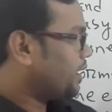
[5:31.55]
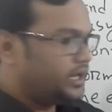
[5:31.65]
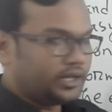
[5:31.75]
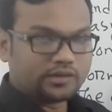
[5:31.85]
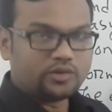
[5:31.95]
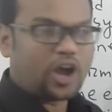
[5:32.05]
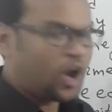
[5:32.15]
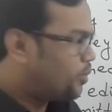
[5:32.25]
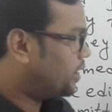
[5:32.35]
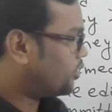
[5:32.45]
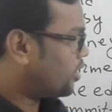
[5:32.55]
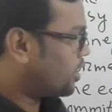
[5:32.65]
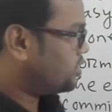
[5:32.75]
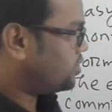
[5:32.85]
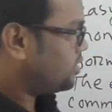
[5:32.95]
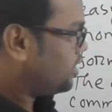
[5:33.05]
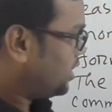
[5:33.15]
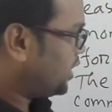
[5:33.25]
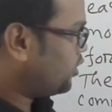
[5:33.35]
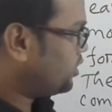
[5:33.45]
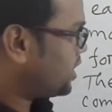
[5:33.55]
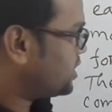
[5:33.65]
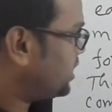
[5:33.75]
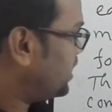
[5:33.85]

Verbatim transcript: এই লেখাগুলো আহ্বান করেন হ্যাঁ লেখকদের কাছ